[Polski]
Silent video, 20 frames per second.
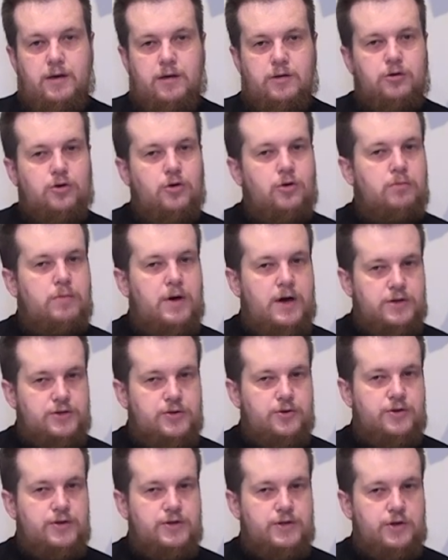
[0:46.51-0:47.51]
To
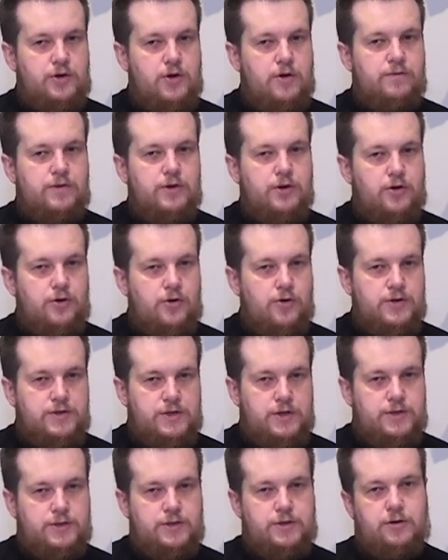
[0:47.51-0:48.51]
bardzo ryzykowny krok z
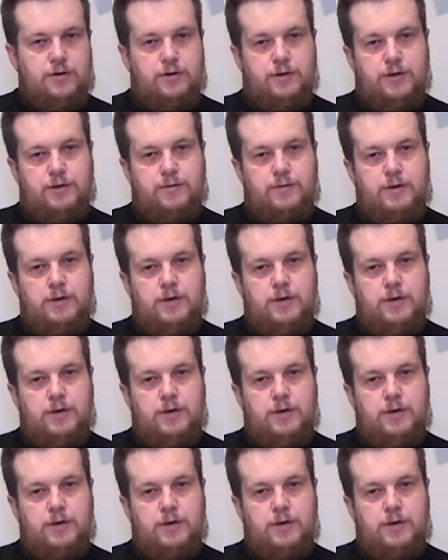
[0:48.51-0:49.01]
jej strony.